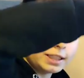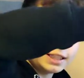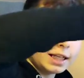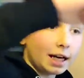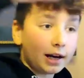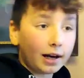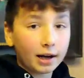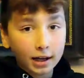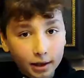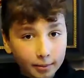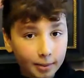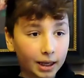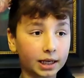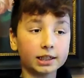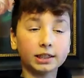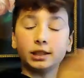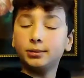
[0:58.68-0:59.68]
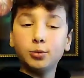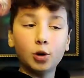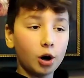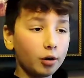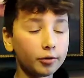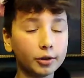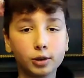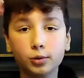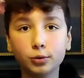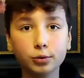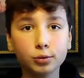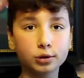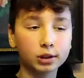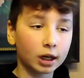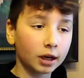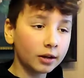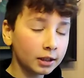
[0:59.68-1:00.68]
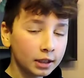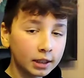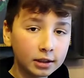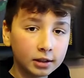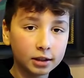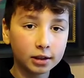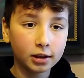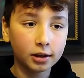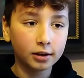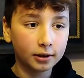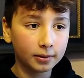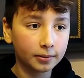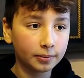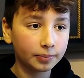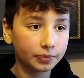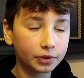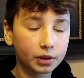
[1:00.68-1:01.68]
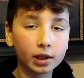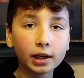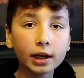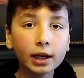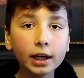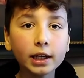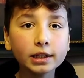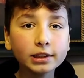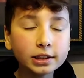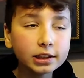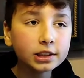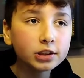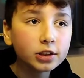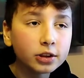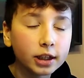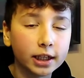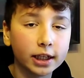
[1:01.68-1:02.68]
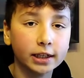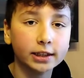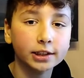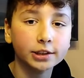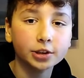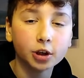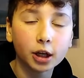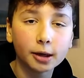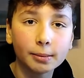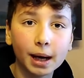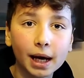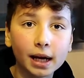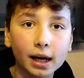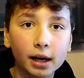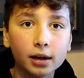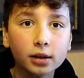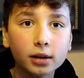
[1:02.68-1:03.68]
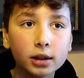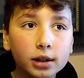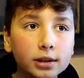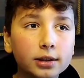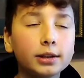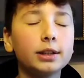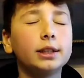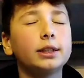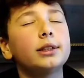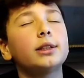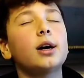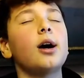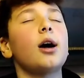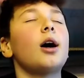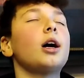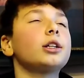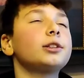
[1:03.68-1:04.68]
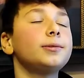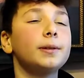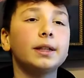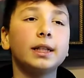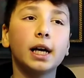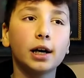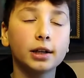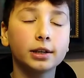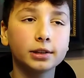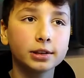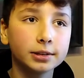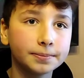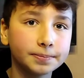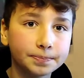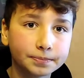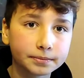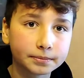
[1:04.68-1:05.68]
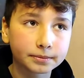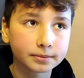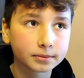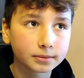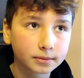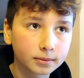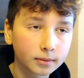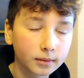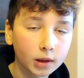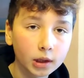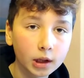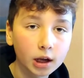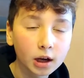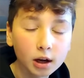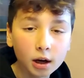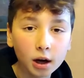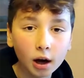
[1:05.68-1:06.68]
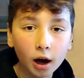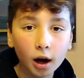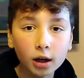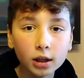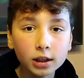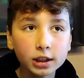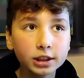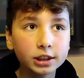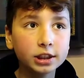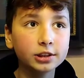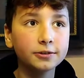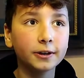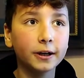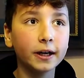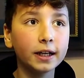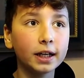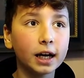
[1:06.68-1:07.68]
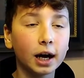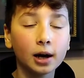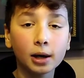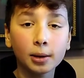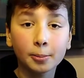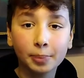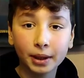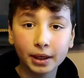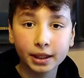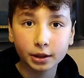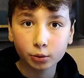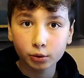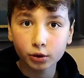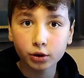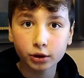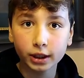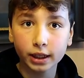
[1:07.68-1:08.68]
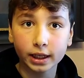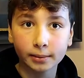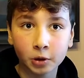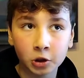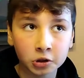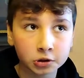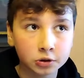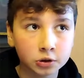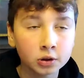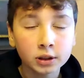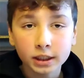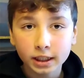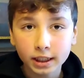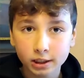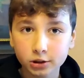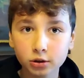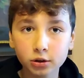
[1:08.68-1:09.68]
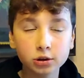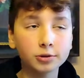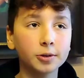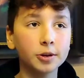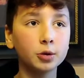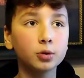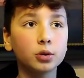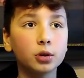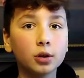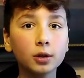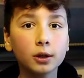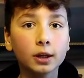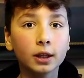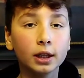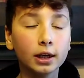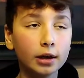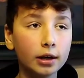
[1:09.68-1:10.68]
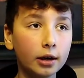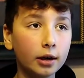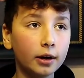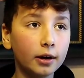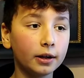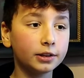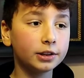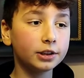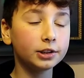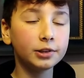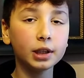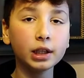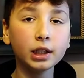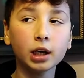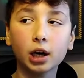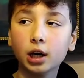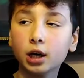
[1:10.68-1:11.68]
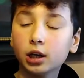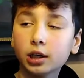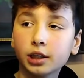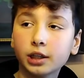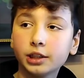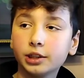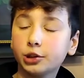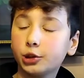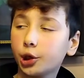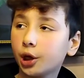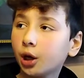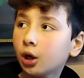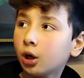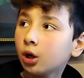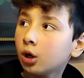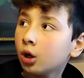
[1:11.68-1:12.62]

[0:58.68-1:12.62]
di là, la bara si muove tutta ehm, e il signore che è dentro la bara inizia a svegliarsi. Eh, si sveglia perché lui non era morto, era solo svenuto. Eh, si sveglia e dice: